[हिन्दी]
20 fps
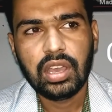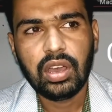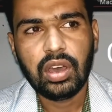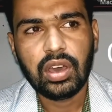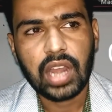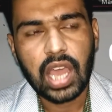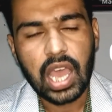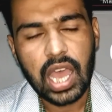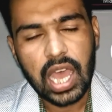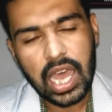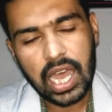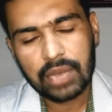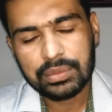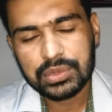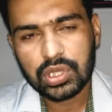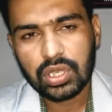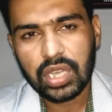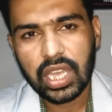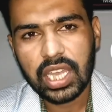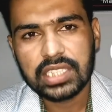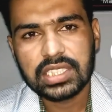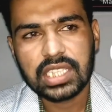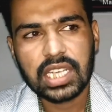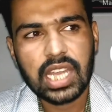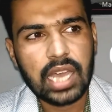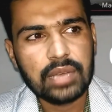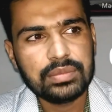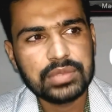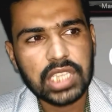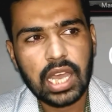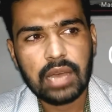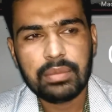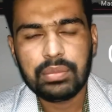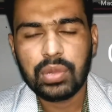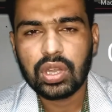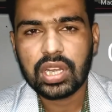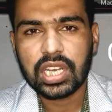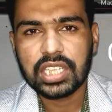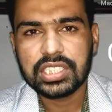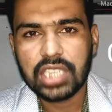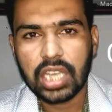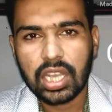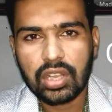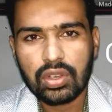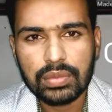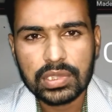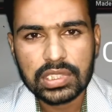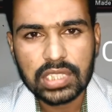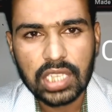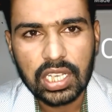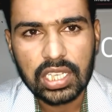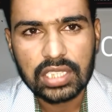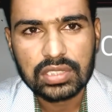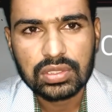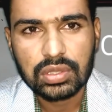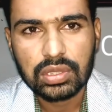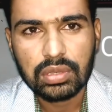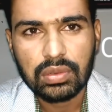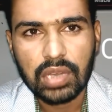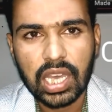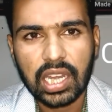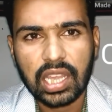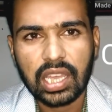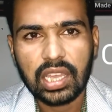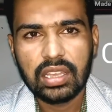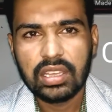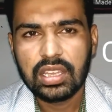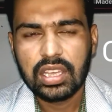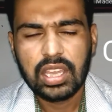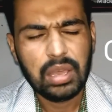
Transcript: और आप जो है जनाब जी आप बोल रहे हैं जी हुकूमत का कसूरवार है